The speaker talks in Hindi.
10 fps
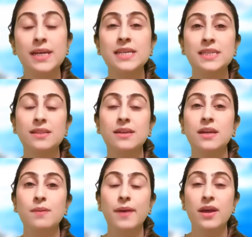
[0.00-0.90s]
इनकी
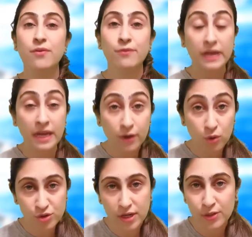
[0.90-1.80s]
ज़िंदगी में विकी
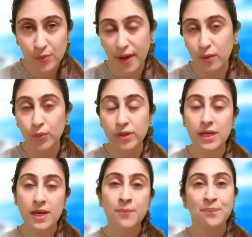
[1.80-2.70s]
कुशल जो है
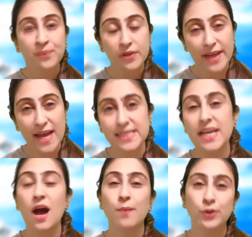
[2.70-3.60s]
उनकी
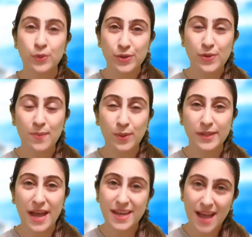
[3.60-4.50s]
कैसे आमद हुई तो आपको
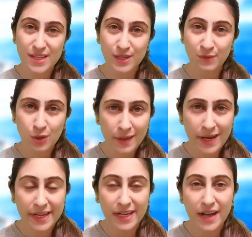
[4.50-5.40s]
बताएंगे आज की वीडियो में
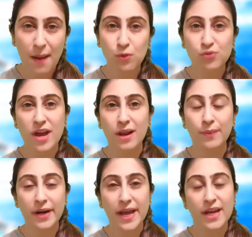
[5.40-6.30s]
लेकिन अगर आप लोग चैनल
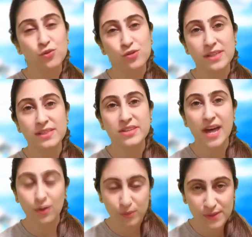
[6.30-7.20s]
पर नए हैं तो जल्दी से
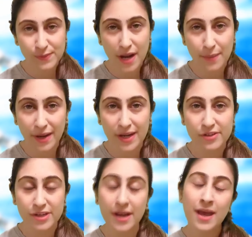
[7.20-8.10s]
चैनल को सब्सक्राइब कर
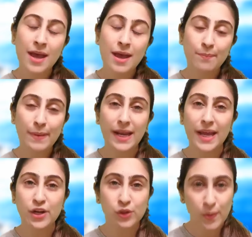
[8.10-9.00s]
लीजिए बेल
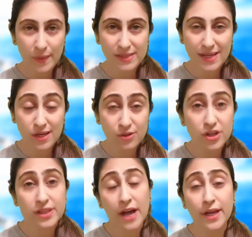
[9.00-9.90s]
आइकन को प्रेस कर
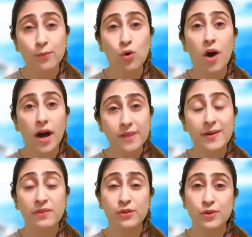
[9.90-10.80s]
लीजिए ताकि आपको आने
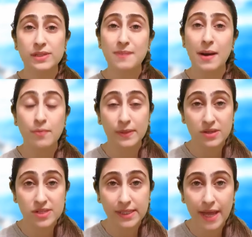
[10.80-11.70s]
वाली वीडियोस के बारे में
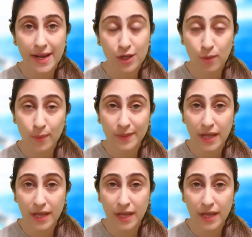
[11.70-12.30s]
पता चलता रहे तो आपको